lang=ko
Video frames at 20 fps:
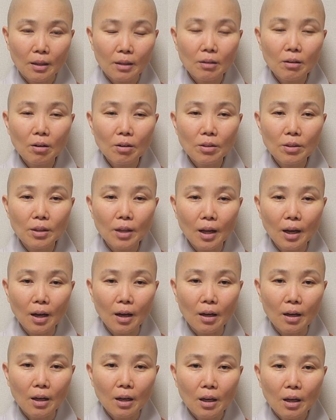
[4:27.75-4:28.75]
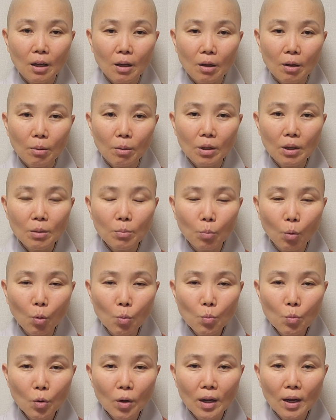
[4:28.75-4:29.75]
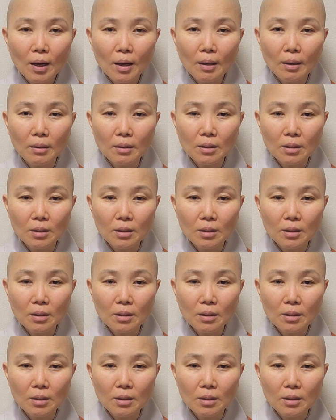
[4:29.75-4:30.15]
그런데 이 몸과